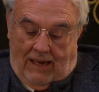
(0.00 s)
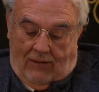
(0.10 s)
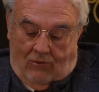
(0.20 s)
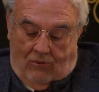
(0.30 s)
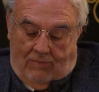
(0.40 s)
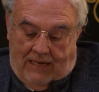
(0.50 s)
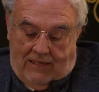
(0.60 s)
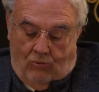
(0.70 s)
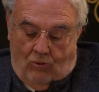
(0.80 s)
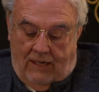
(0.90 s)
algo
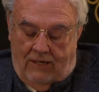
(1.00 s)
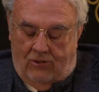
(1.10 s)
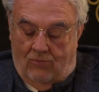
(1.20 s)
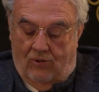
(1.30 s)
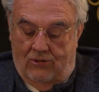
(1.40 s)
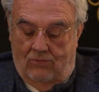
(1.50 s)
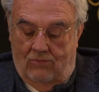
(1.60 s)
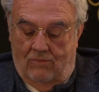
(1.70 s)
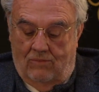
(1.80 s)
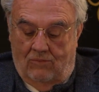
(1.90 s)
más burgués como es
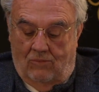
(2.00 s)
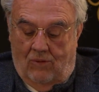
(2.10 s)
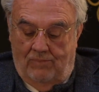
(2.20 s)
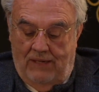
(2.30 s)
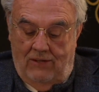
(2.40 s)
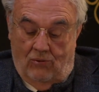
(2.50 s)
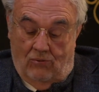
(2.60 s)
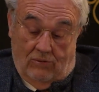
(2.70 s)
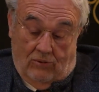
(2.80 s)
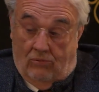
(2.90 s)
un, bombín y
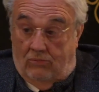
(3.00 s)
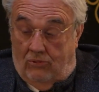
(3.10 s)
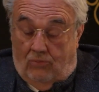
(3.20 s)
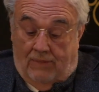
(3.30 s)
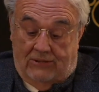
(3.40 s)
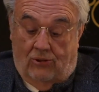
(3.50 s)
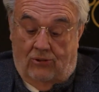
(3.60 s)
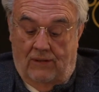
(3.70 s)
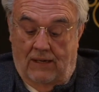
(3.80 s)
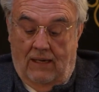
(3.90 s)
un,
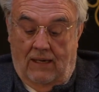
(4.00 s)
bastón,